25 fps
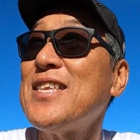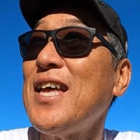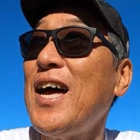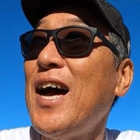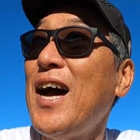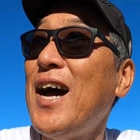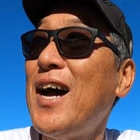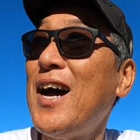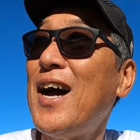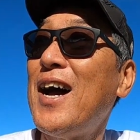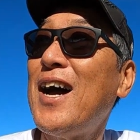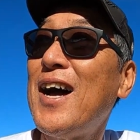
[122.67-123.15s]

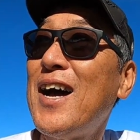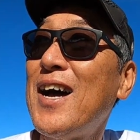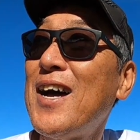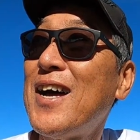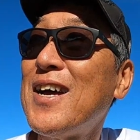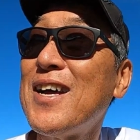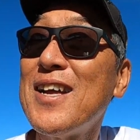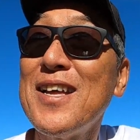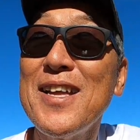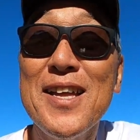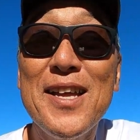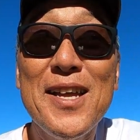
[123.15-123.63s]
さあ
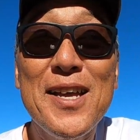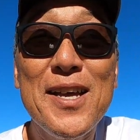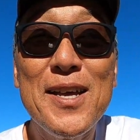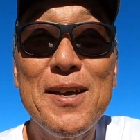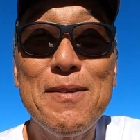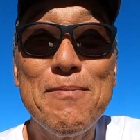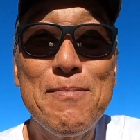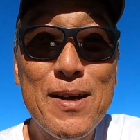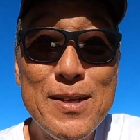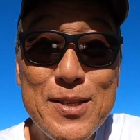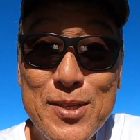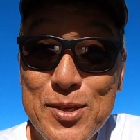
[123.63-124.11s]

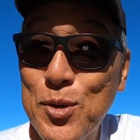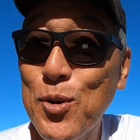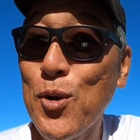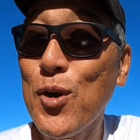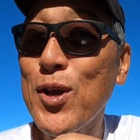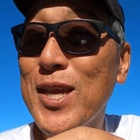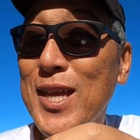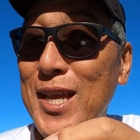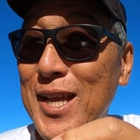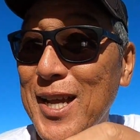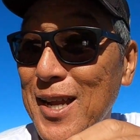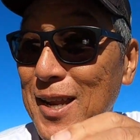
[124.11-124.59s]
まず
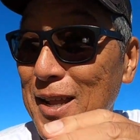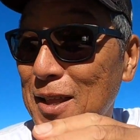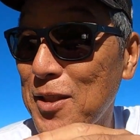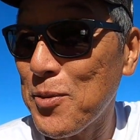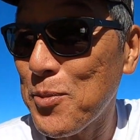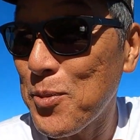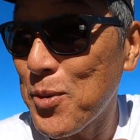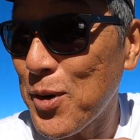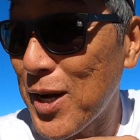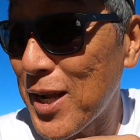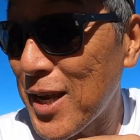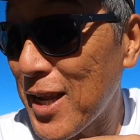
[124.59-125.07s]
コーヒーから飲
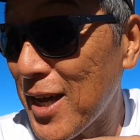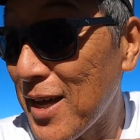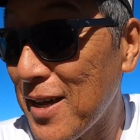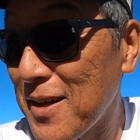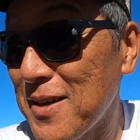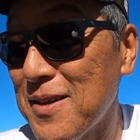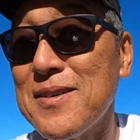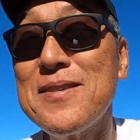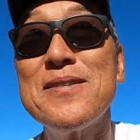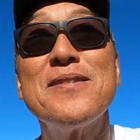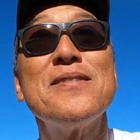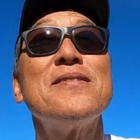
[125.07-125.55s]
もうか
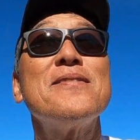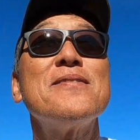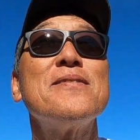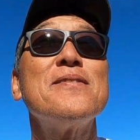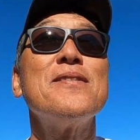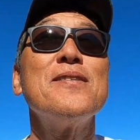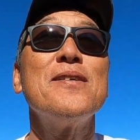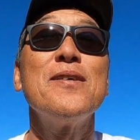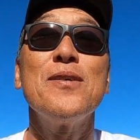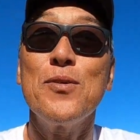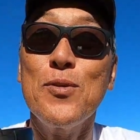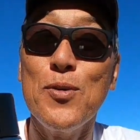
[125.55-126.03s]
な
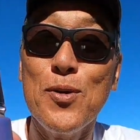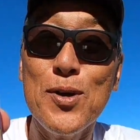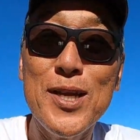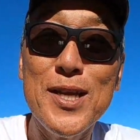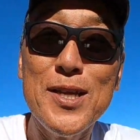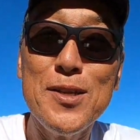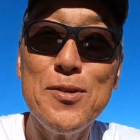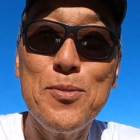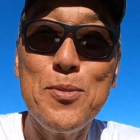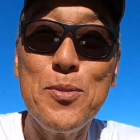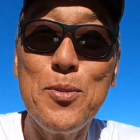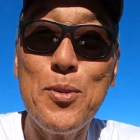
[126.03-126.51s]

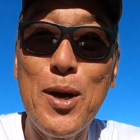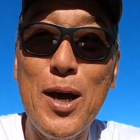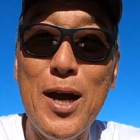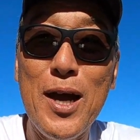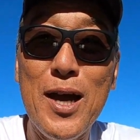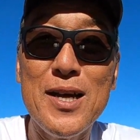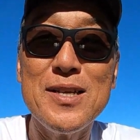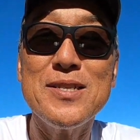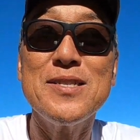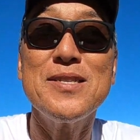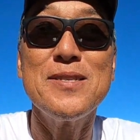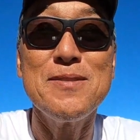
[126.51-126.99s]
コーヒー飲み
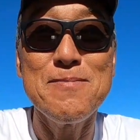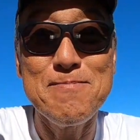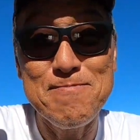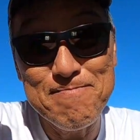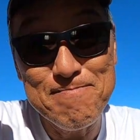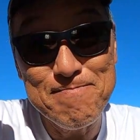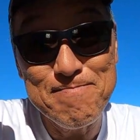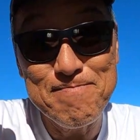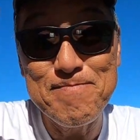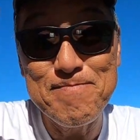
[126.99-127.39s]
ます